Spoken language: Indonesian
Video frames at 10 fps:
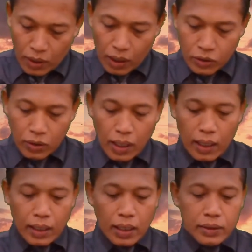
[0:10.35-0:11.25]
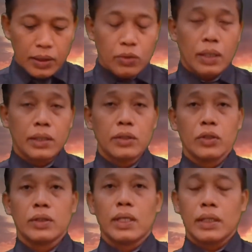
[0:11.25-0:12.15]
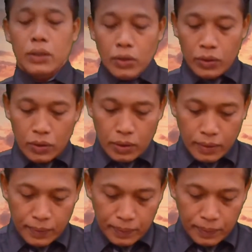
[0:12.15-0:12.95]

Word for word: Saudara-saudara yang dikasih Tuhan Yesus Kristus